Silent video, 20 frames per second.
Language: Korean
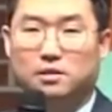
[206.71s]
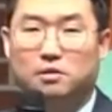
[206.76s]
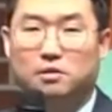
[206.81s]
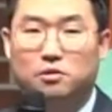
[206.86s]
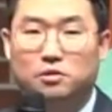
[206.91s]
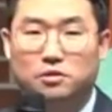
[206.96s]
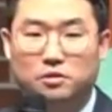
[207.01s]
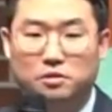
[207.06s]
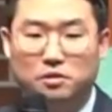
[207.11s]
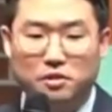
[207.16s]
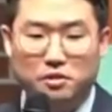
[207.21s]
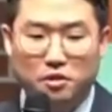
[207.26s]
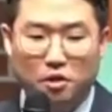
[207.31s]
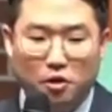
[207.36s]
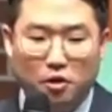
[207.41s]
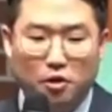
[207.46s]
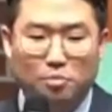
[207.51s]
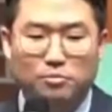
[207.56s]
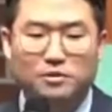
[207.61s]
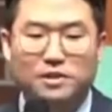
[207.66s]

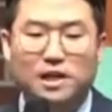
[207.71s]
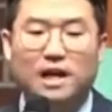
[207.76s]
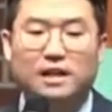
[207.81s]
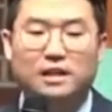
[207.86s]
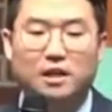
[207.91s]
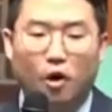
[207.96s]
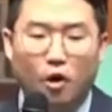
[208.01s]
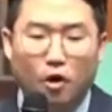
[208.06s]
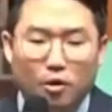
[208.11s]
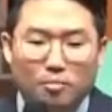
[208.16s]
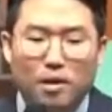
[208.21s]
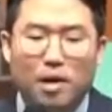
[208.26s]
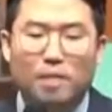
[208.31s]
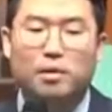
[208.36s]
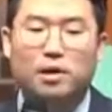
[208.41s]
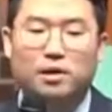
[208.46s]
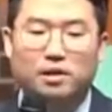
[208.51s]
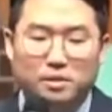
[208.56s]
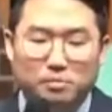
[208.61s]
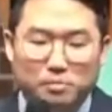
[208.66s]
그것은 여러분 안에
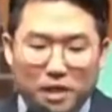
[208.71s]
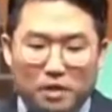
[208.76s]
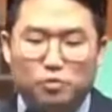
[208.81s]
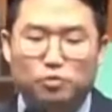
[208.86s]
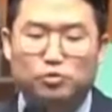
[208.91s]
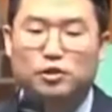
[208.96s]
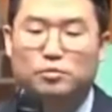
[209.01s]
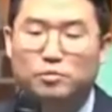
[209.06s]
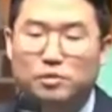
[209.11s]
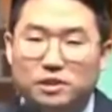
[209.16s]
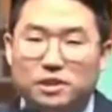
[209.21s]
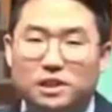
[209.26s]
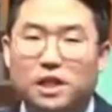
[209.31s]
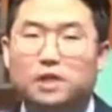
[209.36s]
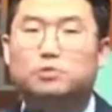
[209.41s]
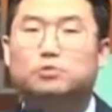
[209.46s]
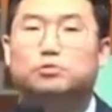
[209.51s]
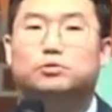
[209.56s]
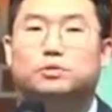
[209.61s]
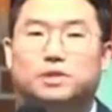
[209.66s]
얼마만큼 예수님을
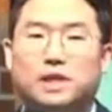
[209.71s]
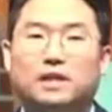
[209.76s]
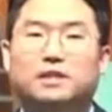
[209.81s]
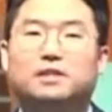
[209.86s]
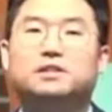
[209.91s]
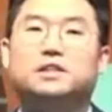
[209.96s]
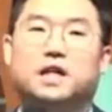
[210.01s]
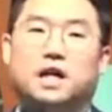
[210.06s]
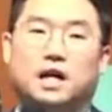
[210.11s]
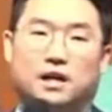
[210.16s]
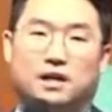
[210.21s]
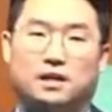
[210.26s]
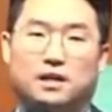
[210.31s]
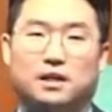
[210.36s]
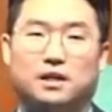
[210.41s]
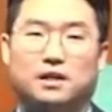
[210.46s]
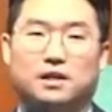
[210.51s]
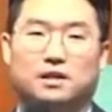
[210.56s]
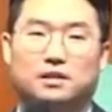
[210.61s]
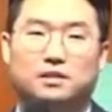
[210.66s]
채우고 사느냐.
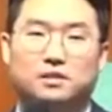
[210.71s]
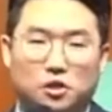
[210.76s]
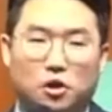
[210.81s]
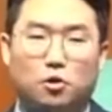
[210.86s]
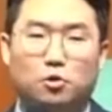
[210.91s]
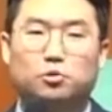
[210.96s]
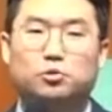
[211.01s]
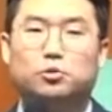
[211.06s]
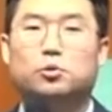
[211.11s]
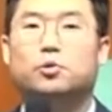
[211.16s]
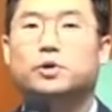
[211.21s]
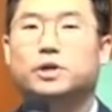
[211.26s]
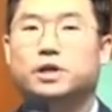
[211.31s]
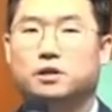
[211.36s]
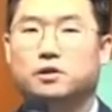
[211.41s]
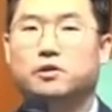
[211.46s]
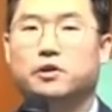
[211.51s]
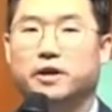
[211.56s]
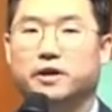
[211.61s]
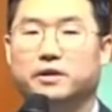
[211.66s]
그
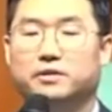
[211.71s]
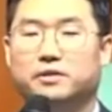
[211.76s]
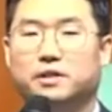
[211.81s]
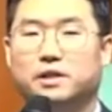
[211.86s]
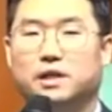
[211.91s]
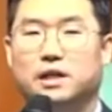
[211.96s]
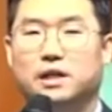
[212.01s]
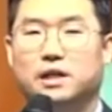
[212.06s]
정도인 거예요.